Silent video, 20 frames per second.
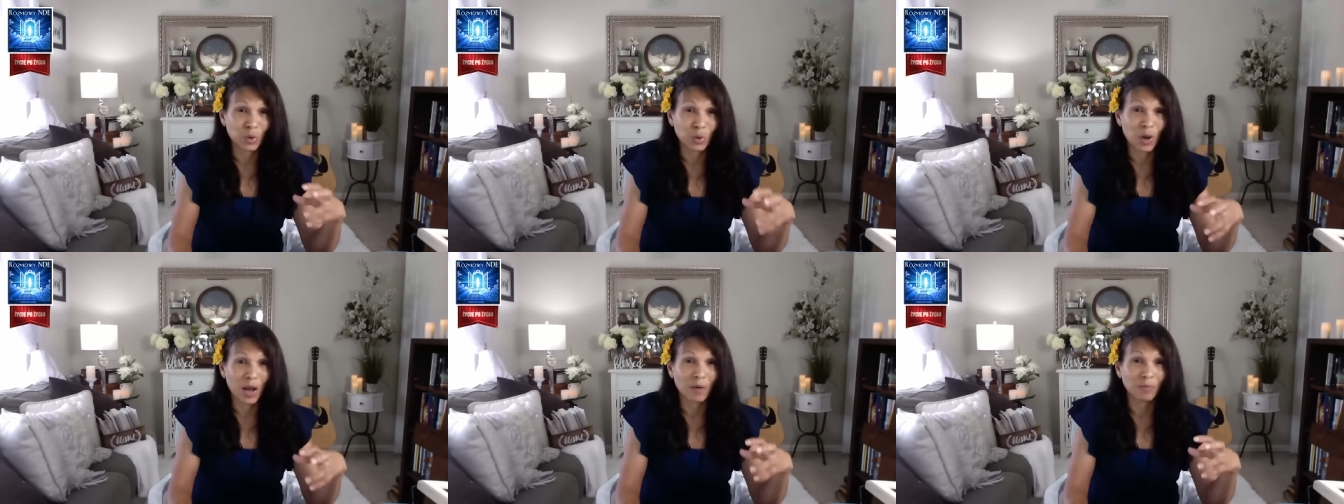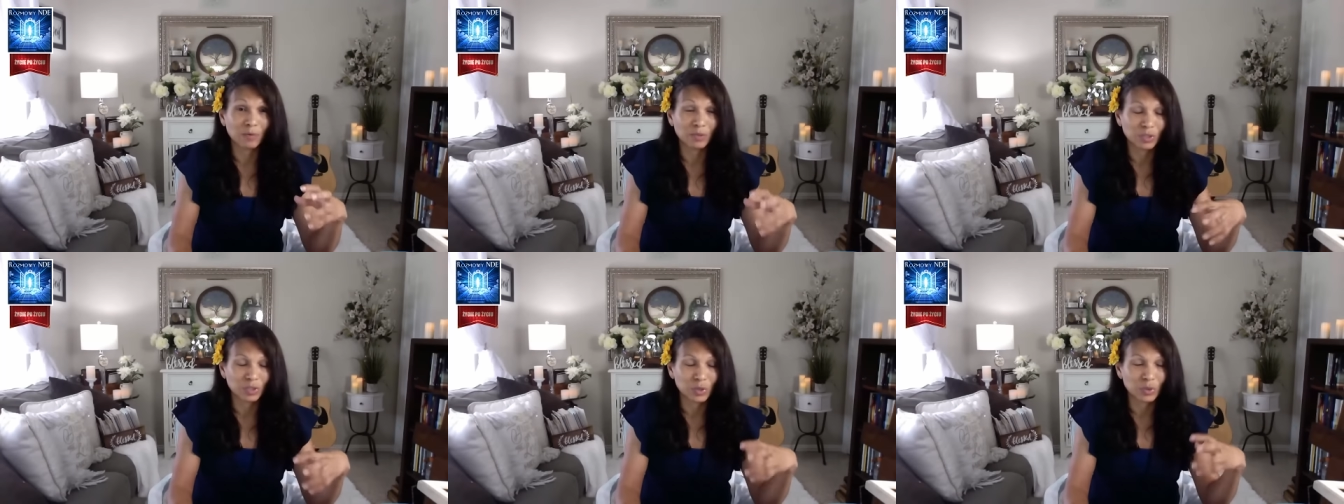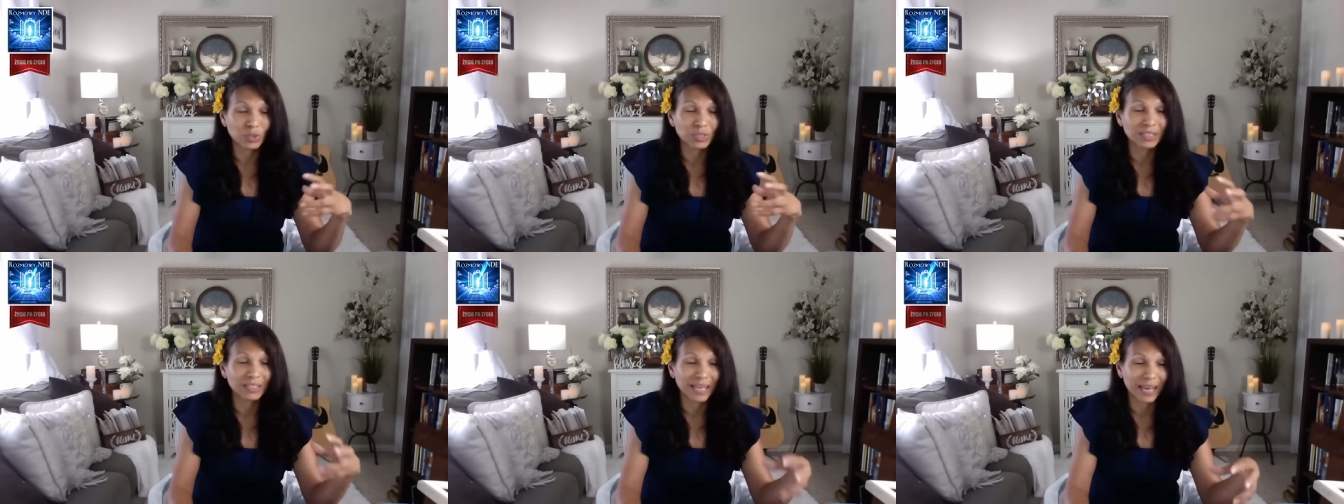Byłam
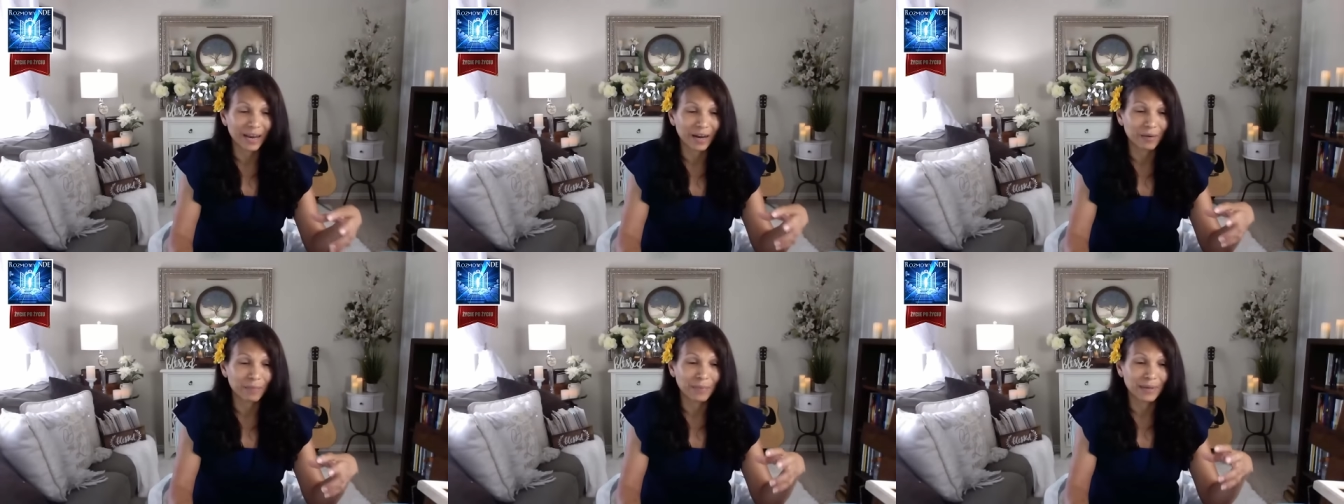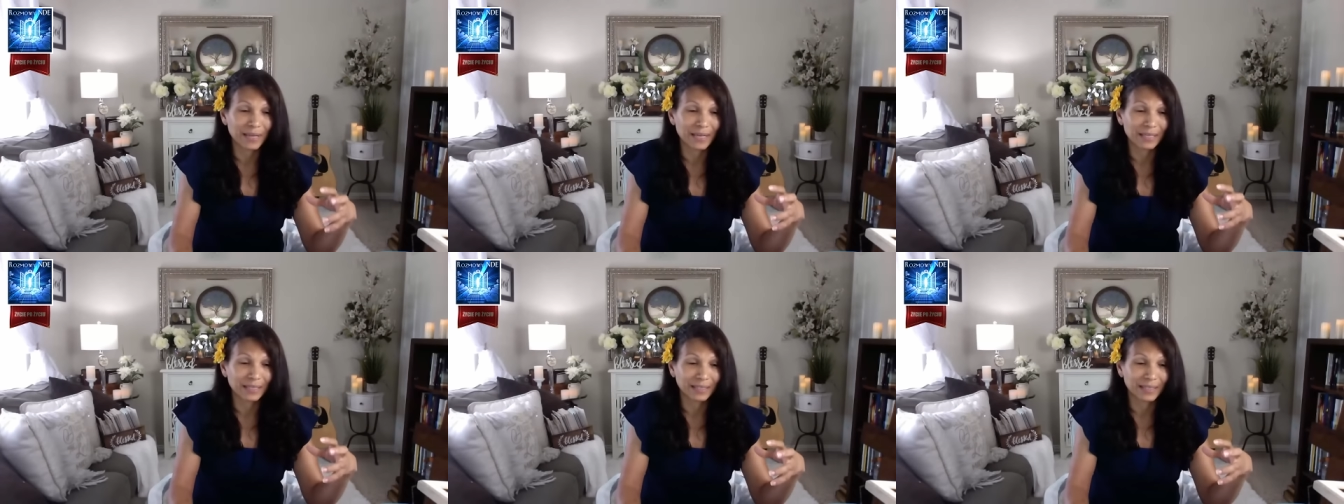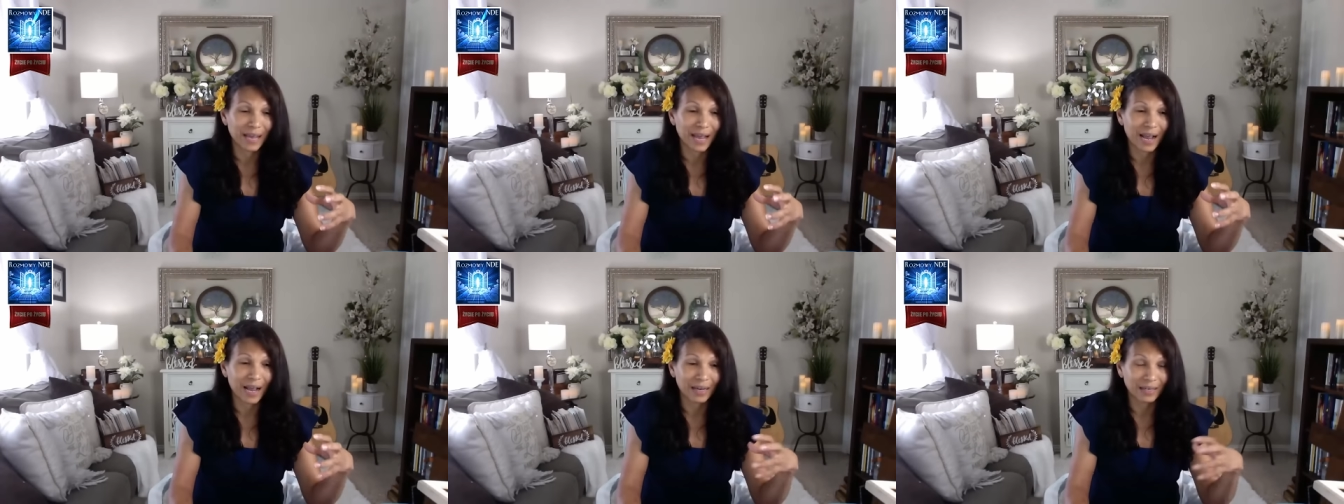przerażona,
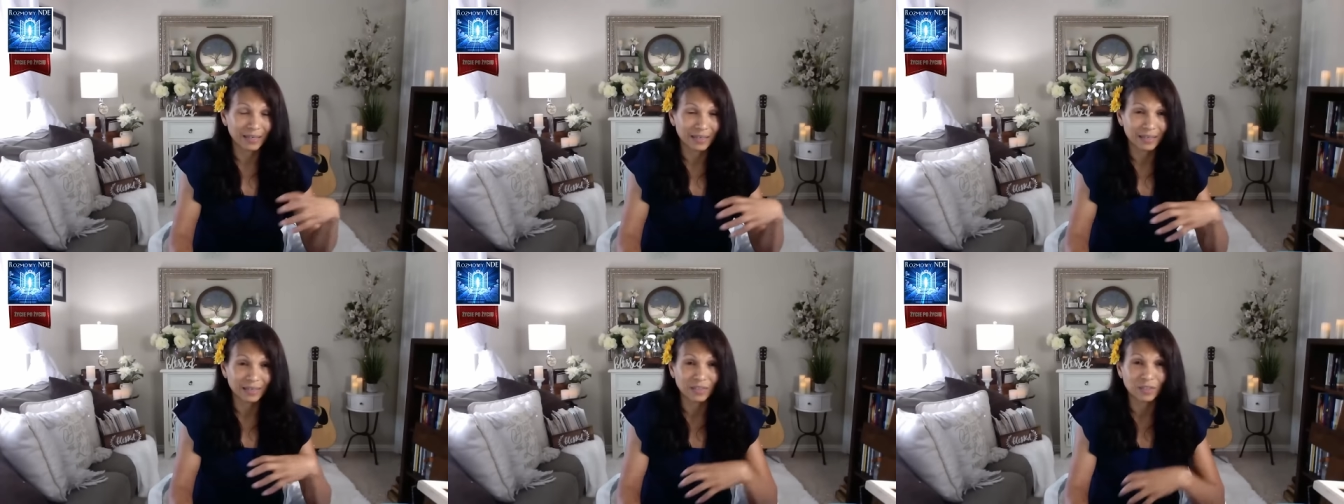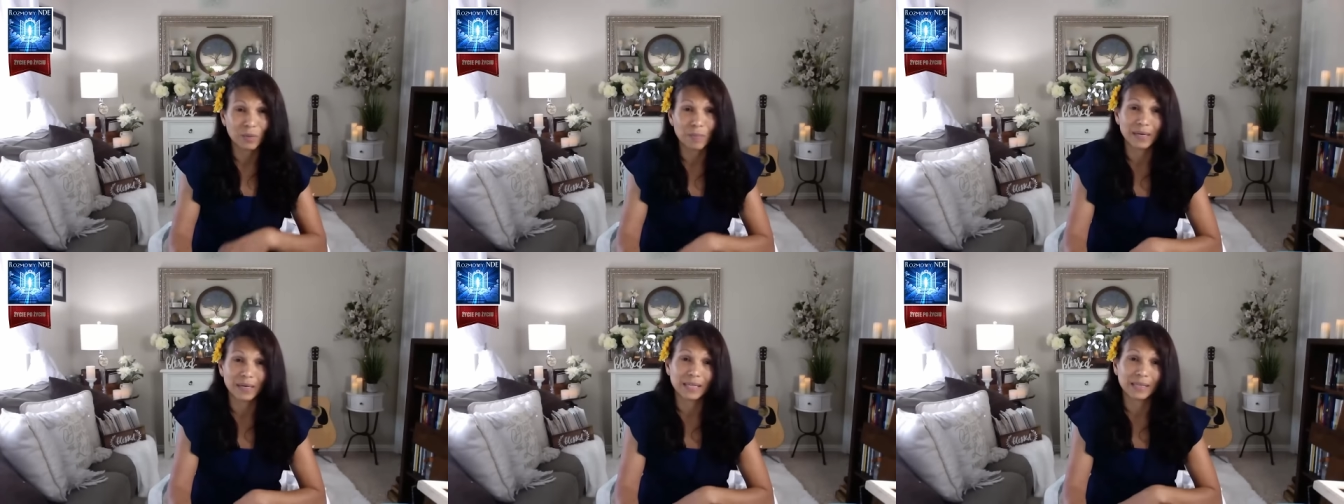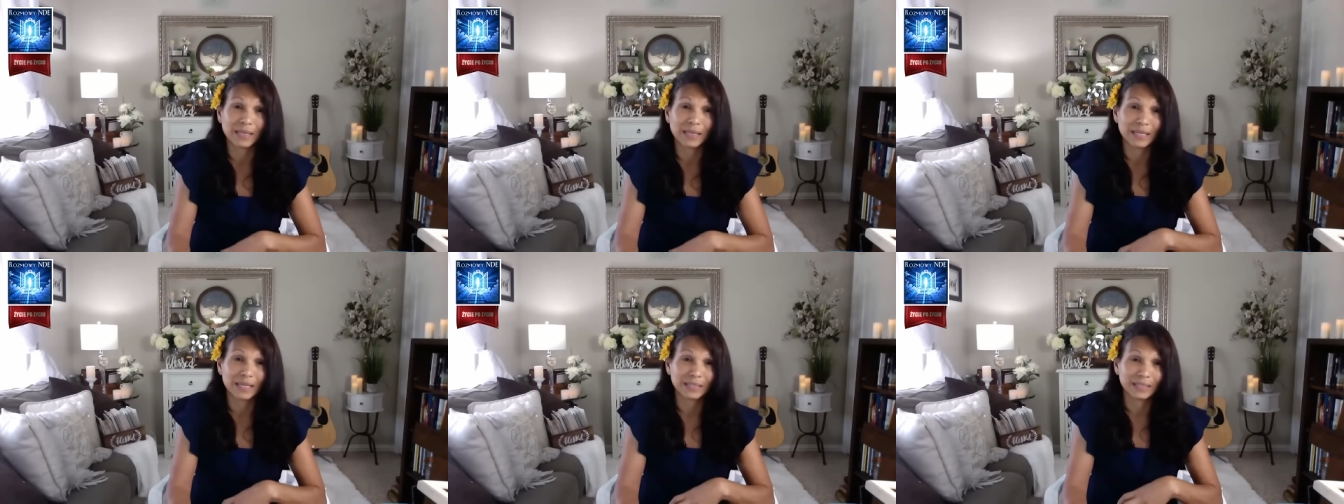ponieważ w przeszłości
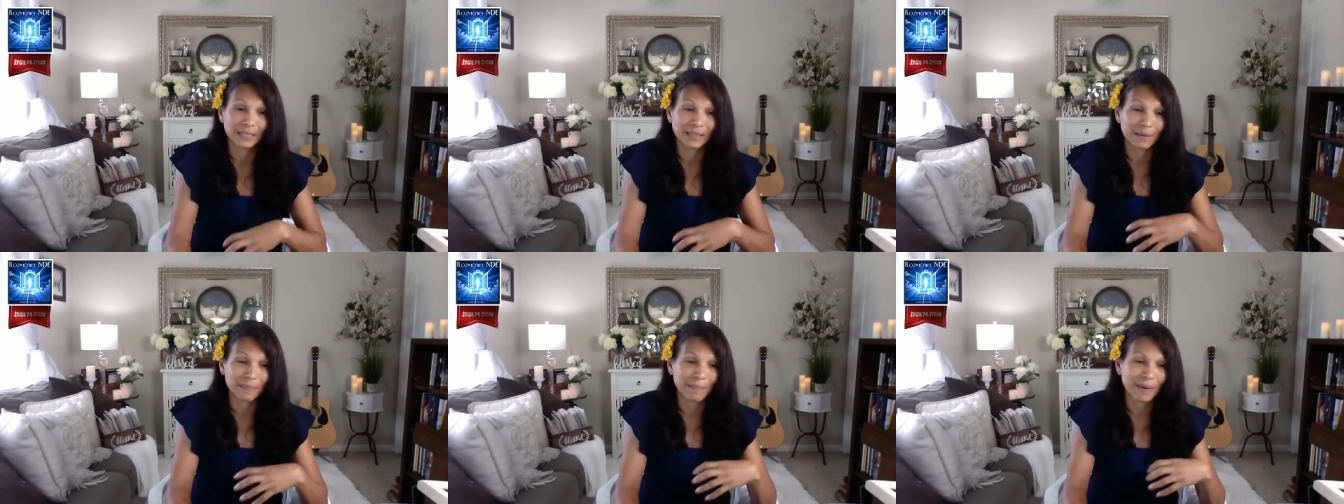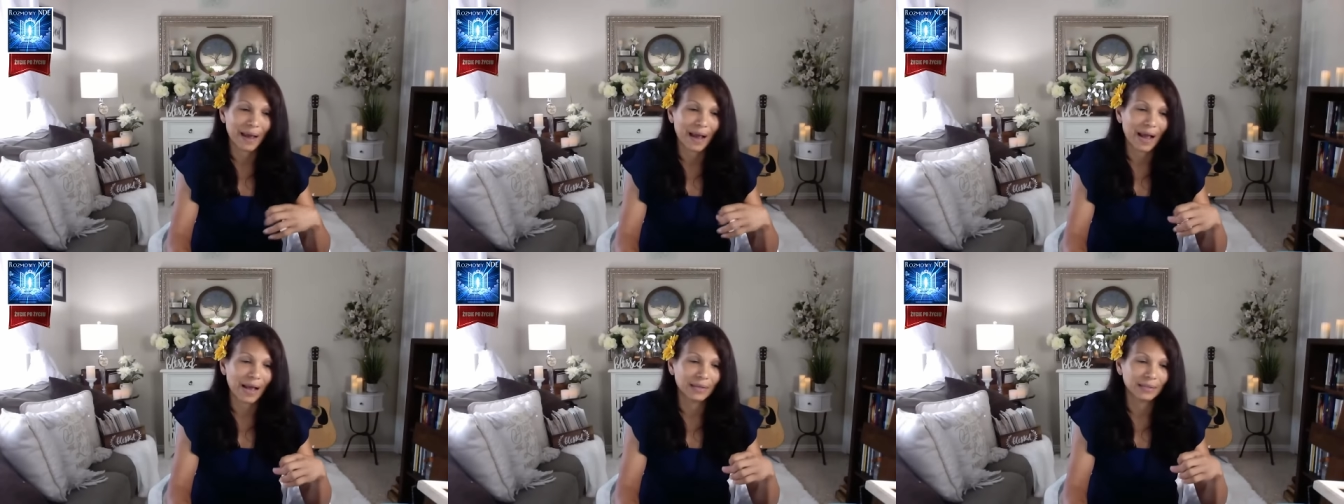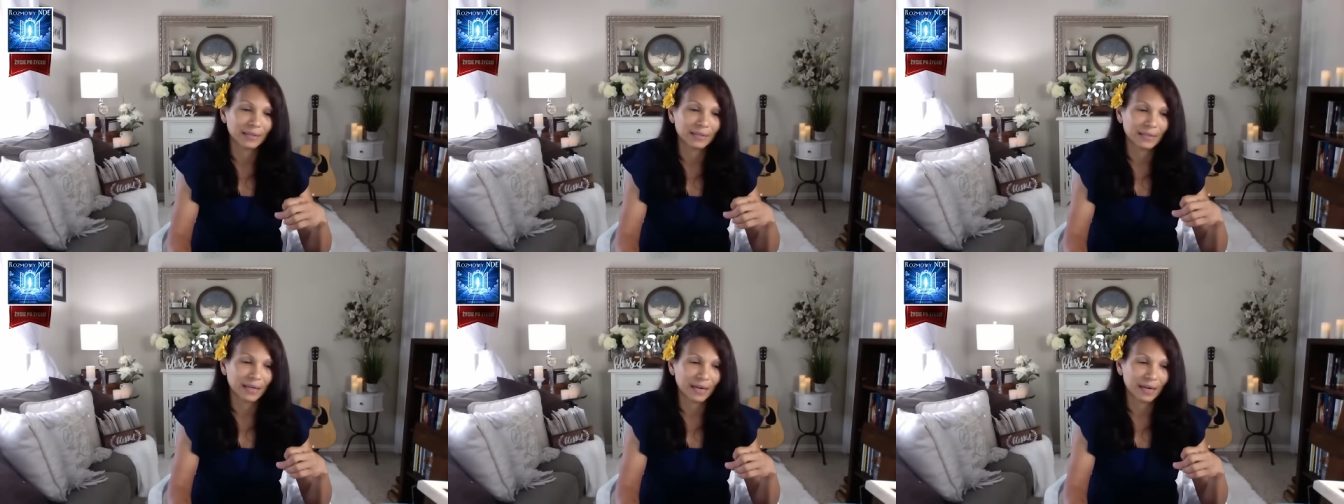zrobiłam tak wiele
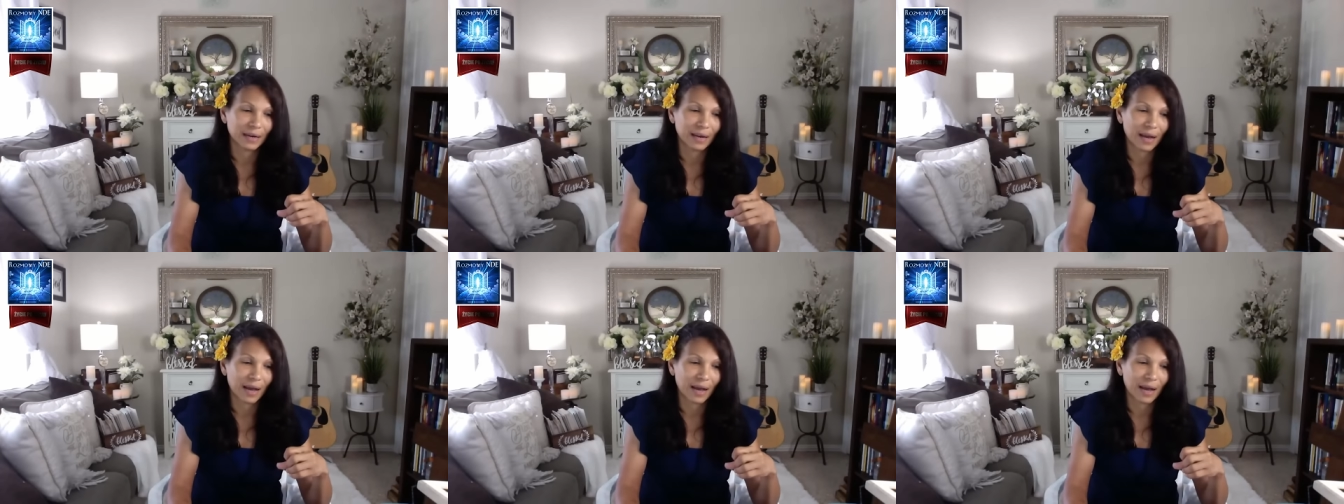rzeczy.